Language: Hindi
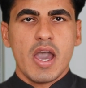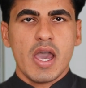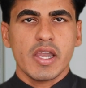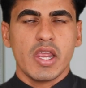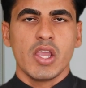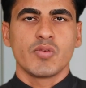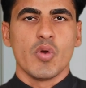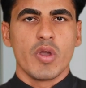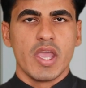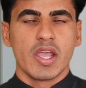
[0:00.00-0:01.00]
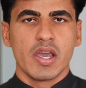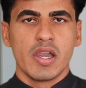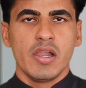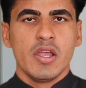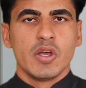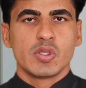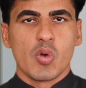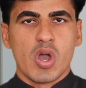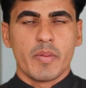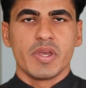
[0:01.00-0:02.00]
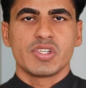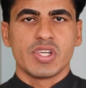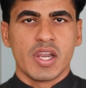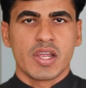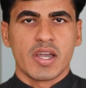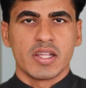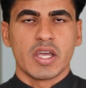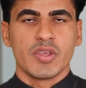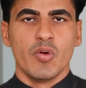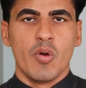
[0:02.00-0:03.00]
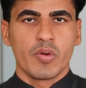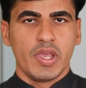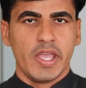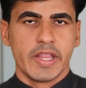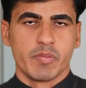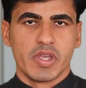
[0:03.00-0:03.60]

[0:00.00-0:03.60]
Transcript: हर एक वो एंगल जो हमें शेयर करना था युवाओं के हित